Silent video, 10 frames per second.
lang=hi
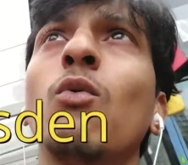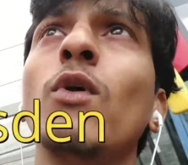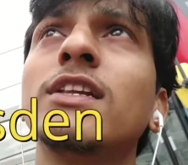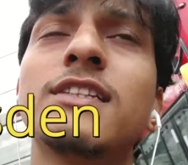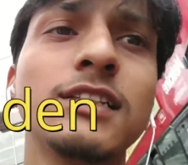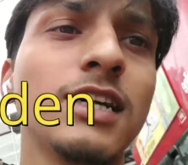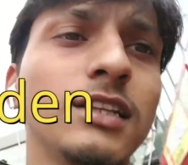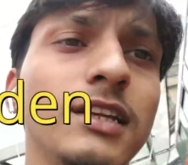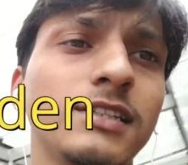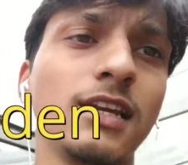विल्सन
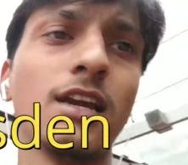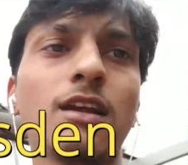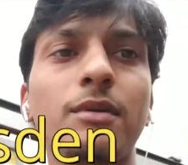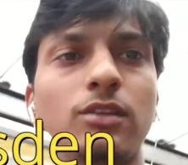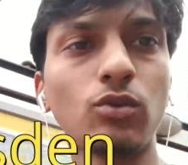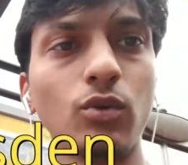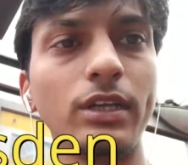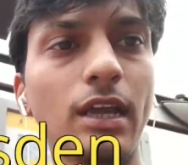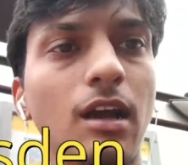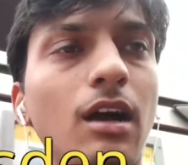जाती है ठीक है ना भाई तो
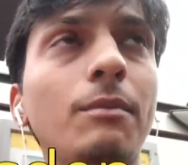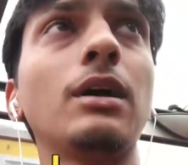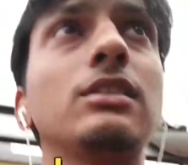ये आप